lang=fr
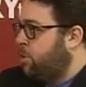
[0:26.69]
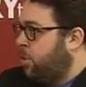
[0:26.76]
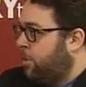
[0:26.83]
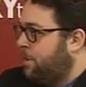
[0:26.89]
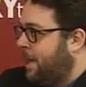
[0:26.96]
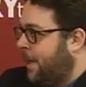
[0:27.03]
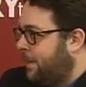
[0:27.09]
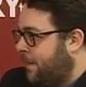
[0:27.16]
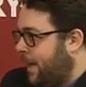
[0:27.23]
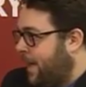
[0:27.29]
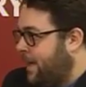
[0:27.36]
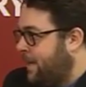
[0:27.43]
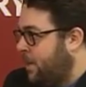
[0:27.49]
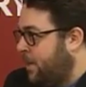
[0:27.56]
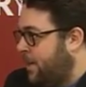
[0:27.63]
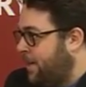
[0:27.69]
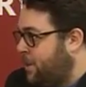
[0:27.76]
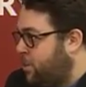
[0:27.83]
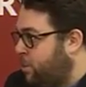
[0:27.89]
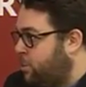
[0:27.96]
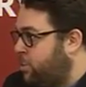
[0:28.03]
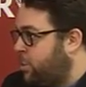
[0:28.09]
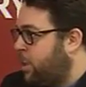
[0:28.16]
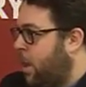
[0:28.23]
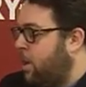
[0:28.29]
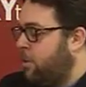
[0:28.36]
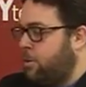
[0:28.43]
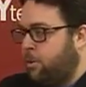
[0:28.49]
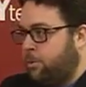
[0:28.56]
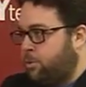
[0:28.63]
du groupe d'entraide Les Yeux du
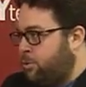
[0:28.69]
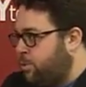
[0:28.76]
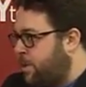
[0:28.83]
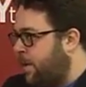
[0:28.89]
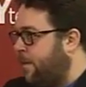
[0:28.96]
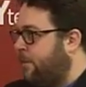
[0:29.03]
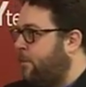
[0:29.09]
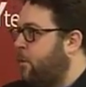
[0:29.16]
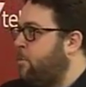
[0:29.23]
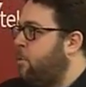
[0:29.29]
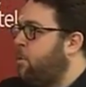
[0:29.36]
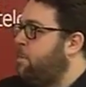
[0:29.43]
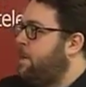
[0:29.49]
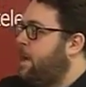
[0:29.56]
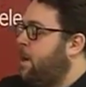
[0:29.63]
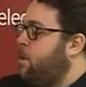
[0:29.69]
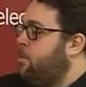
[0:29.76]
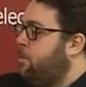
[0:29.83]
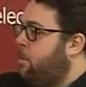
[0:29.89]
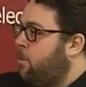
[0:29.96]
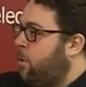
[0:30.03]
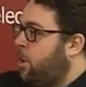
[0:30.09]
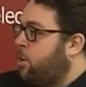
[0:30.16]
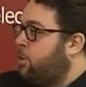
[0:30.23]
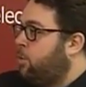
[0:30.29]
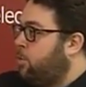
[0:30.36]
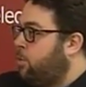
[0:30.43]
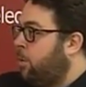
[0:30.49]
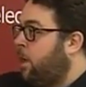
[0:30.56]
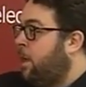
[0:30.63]
Cœur. Donc, tu nous avais fait un beau bilan, un beau
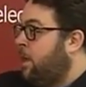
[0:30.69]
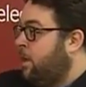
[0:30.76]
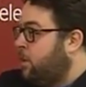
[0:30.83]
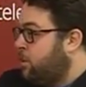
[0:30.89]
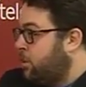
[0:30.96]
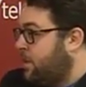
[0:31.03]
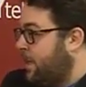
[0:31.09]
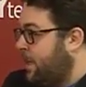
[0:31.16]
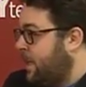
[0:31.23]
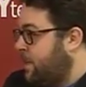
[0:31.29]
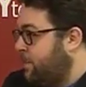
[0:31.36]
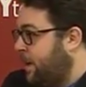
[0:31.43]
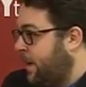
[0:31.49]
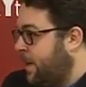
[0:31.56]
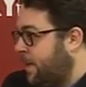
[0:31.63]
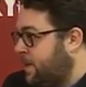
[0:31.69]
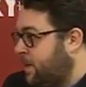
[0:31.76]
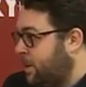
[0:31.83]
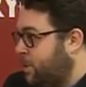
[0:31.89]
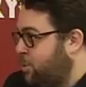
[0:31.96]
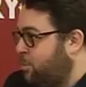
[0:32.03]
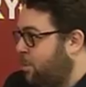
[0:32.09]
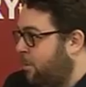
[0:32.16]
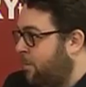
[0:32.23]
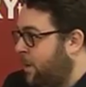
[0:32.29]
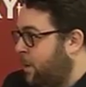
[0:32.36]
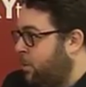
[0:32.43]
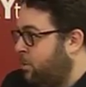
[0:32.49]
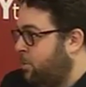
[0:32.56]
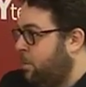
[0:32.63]
retour sur cette expérience que tu as
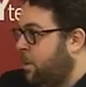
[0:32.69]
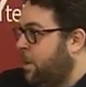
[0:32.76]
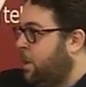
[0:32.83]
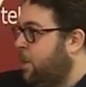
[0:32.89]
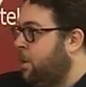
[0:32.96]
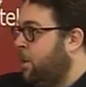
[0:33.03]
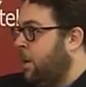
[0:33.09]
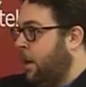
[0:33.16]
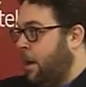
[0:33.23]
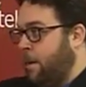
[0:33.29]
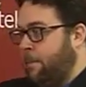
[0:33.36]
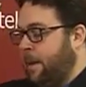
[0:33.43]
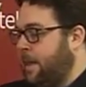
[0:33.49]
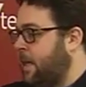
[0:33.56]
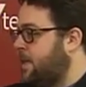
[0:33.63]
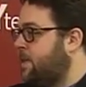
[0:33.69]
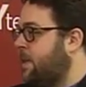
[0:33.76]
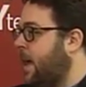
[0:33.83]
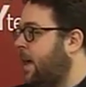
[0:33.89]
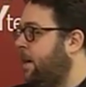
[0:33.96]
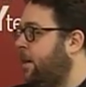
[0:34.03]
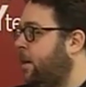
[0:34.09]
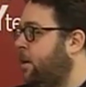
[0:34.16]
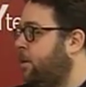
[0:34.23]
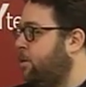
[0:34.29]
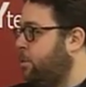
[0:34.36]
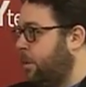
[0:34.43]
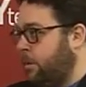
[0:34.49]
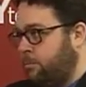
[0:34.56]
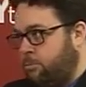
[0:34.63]
vécue. Euh, pendant ce temps-là,
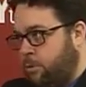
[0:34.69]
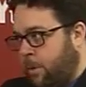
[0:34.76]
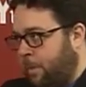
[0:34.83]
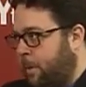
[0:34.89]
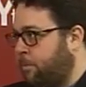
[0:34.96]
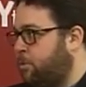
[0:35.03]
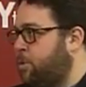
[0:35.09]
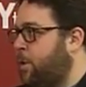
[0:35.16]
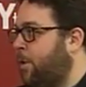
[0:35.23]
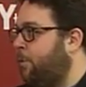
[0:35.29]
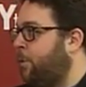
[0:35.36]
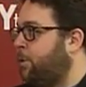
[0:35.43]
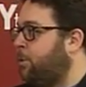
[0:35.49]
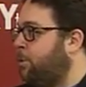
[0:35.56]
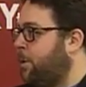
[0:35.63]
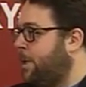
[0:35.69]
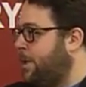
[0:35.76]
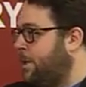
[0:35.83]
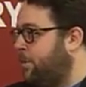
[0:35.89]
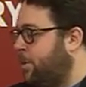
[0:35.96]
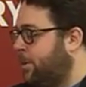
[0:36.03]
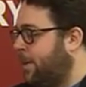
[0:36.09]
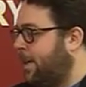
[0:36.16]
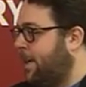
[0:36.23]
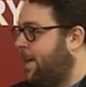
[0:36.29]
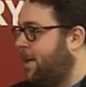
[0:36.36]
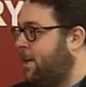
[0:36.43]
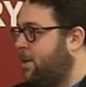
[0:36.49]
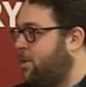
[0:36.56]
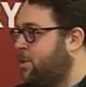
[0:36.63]
tu as, pris plusieurs photos, on en a montré
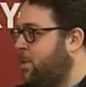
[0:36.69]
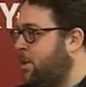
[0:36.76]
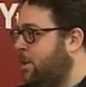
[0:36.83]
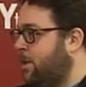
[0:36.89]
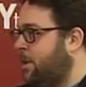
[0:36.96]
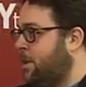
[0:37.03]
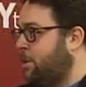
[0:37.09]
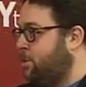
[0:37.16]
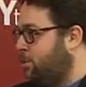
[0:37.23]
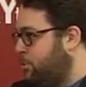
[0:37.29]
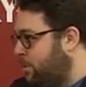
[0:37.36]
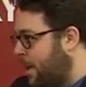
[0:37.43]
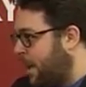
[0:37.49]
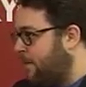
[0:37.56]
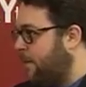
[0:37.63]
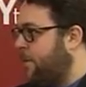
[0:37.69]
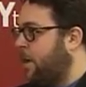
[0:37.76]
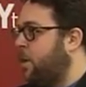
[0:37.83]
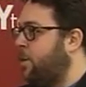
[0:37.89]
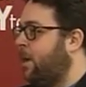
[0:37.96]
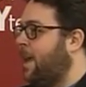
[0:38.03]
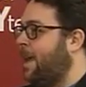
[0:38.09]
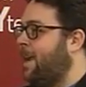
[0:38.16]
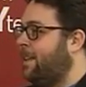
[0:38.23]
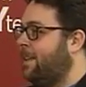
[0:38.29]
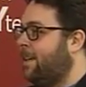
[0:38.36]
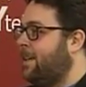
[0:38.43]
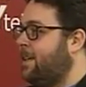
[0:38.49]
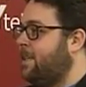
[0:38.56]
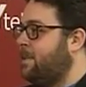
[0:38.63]
quelques-unes. Là, tu nous arrives avec un
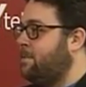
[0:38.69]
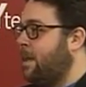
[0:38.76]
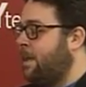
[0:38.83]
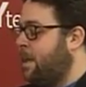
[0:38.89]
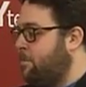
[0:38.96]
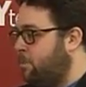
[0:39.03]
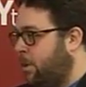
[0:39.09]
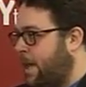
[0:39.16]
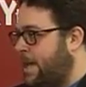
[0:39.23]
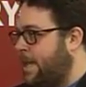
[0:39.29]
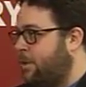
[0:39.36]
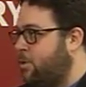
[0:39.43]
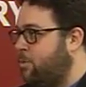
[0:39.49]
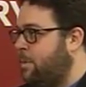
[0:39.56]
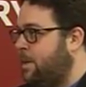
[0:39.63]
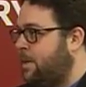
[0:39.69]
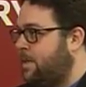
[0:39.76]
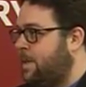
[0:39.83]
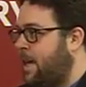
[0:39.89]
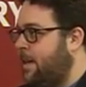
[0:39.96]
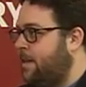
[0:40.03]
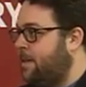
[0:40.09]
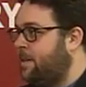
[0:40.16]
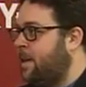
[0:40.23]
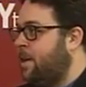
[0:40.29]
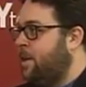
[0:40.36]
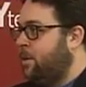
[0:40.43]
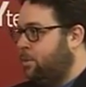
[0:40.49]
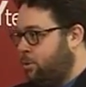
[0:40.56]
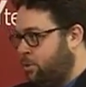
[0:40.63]
calendrier ce matin pour l'année 2016,
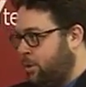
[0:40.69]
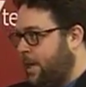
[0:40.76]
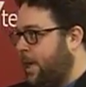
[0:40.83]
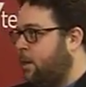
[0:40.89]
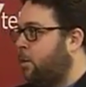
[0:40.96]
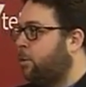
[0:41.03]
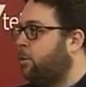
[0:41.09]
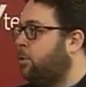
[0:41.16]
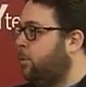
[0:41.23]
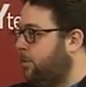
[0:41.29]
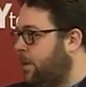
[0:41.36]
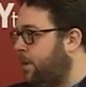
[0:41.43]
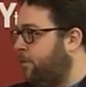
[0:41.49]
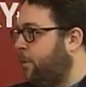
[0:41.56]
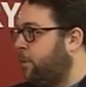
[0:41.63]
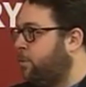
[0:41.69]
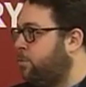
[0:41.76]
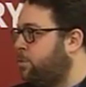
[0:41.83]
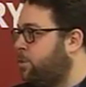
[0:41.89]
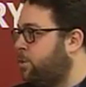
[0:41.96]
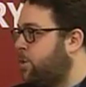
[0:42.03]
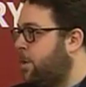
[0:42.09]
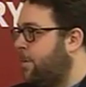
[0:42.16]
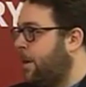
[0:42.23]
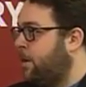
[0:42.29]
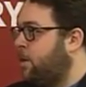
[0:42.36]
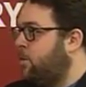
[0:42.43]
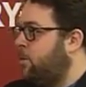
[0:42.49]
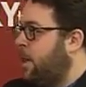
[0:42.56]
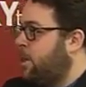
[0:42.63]
duquel on retrouve des photos justement que
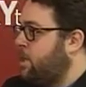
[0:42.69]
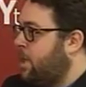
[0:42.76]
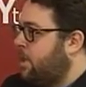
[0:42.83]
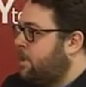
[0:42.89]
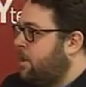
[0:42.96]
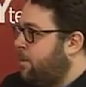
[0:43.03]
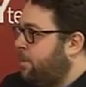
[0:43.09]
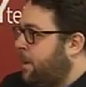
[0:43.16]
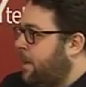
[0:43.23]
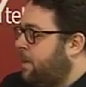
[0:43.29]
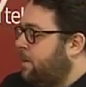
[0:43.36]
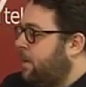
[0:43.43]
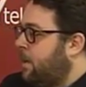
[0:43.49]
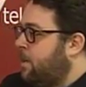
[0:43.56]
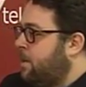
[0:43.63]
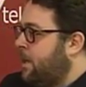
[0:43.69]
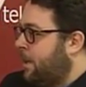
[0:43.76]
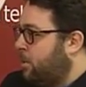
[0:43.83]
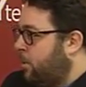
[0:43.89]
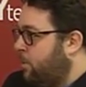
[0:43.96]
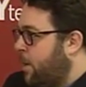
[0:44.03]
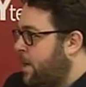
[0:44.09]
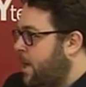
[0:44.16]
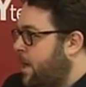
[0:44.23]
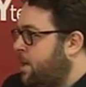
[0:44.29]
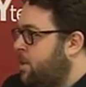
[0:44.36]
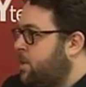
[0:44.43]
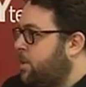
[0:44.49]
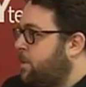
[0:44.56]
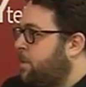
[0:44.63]
tu as eu la chance de prendre euh, dans ton voyage.